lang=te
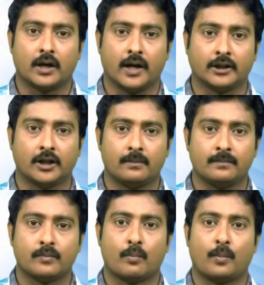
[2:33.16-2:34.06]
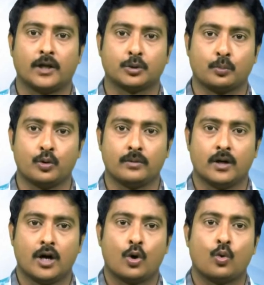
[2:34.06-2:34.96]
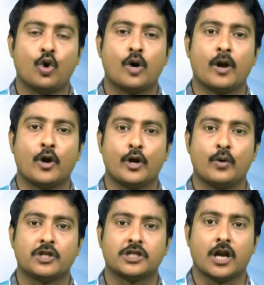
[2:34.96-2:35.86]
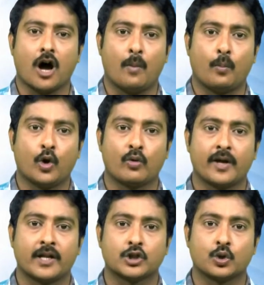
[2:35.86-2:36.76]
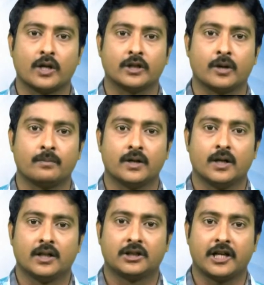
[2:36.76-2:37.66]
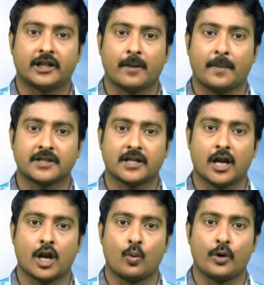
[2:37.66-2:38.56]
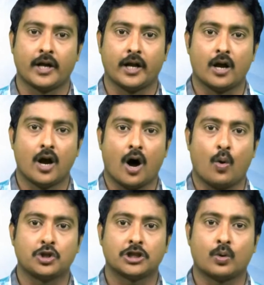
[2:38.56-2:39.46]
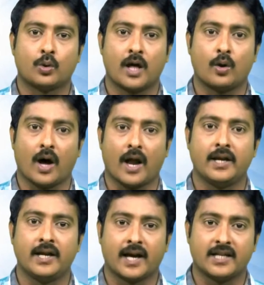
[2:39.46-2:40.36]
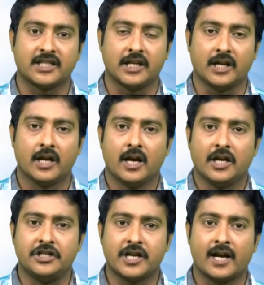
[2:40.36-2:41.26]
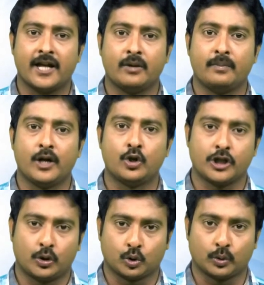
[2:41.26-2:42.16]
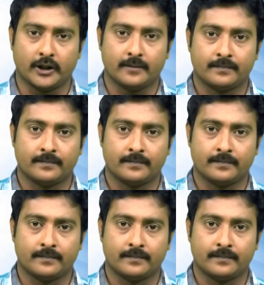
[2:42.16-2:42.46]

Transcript: గంధం పసుపు కుంకుమల నుండి వచ్చే అపూర్వమైన సుగంధం తీర్థప్రసాదాల్లో ఉండే ఔషధ గుణాలు అన్నీ కలిసి ఎనలేని మేలు జరుగుతుంది